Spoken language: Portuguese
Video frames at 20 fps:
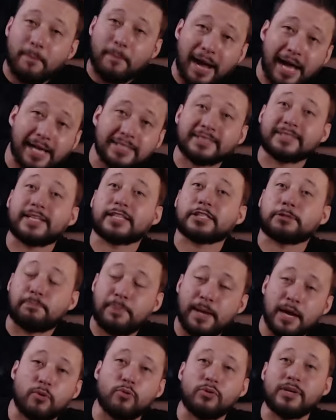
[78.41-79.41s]
base nas
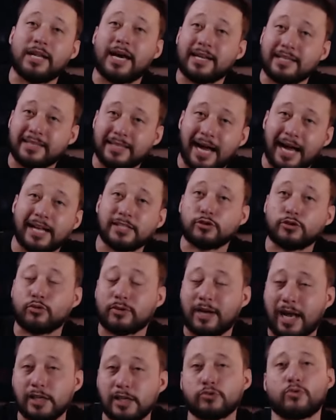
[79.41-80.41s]
peculiaridades do
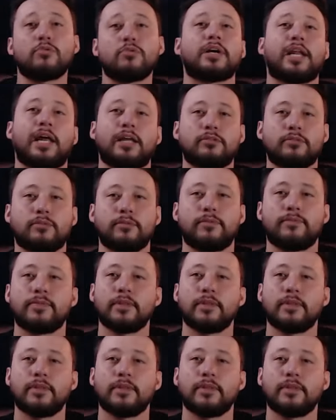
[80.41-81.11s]
caso concreto.